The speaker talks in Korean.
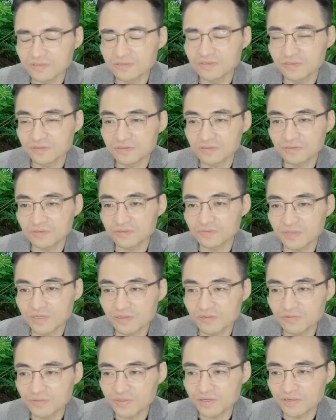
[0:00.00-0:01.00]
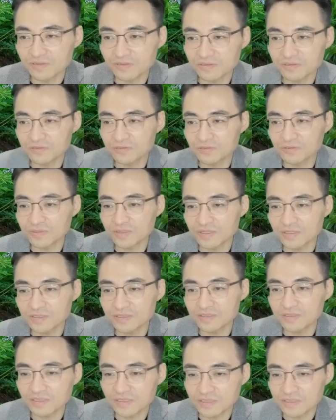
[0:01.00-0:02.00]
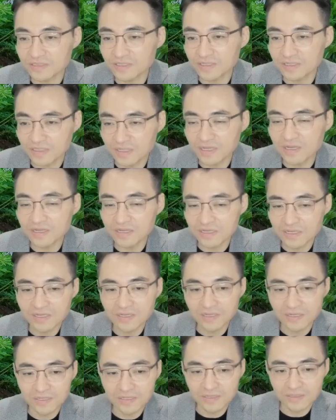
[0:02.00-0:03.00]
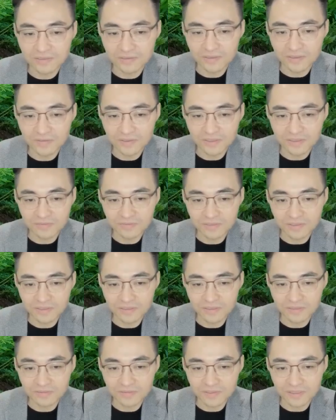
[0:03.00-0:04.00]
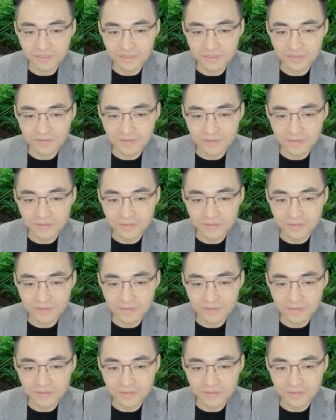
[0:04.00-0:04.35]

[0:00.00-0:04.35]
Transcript: 그래서 밸류 매력은 좀 엘에스가 있지 않나, 이렇게 말씀드리겠습니다.